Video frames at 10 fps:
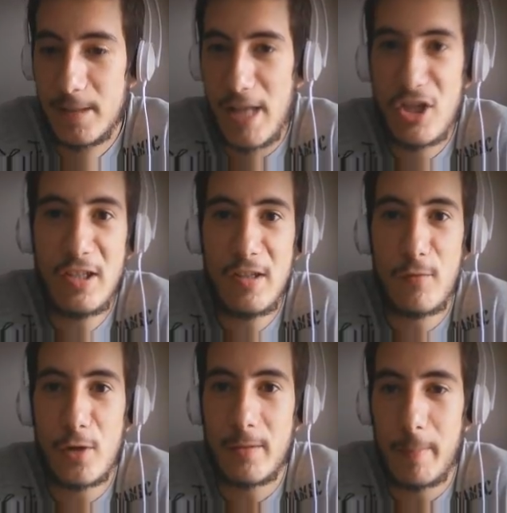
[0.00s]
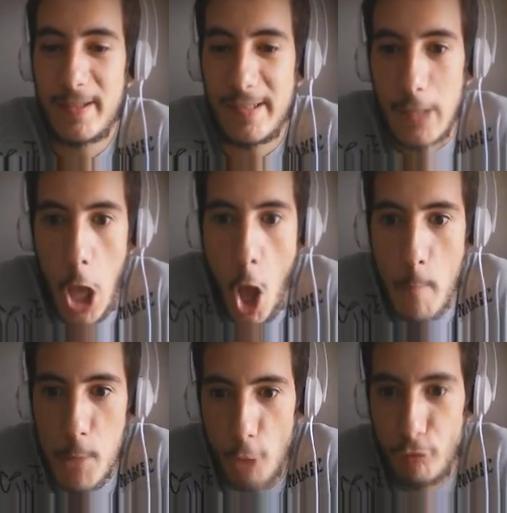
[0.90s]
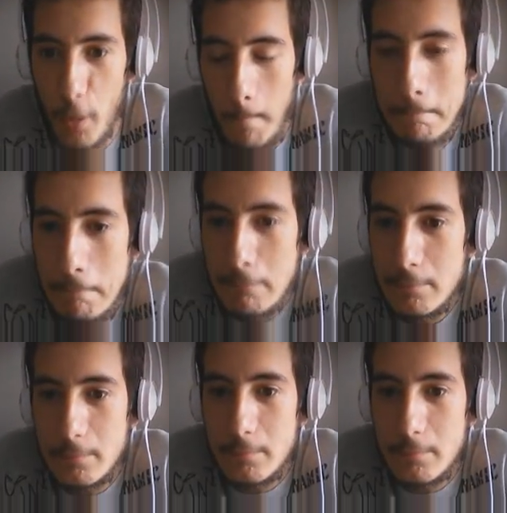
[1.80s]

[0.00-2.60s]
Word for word: La gente di fuori è spensata Oh mio Dio